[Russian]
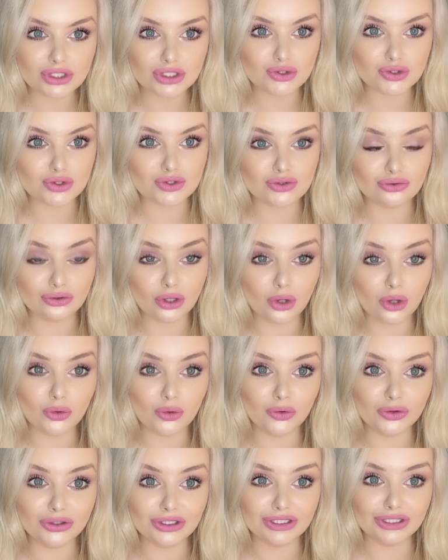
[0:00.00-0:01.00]
я чувствую
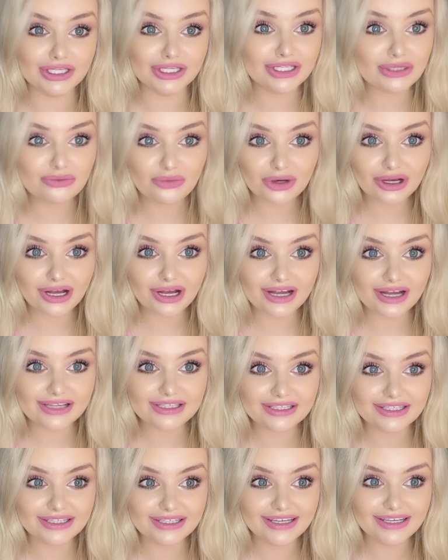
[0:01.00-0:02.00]
какое-то
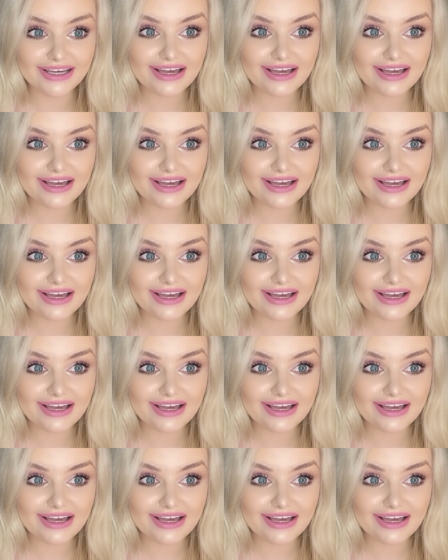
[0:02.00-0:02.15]
недомогание,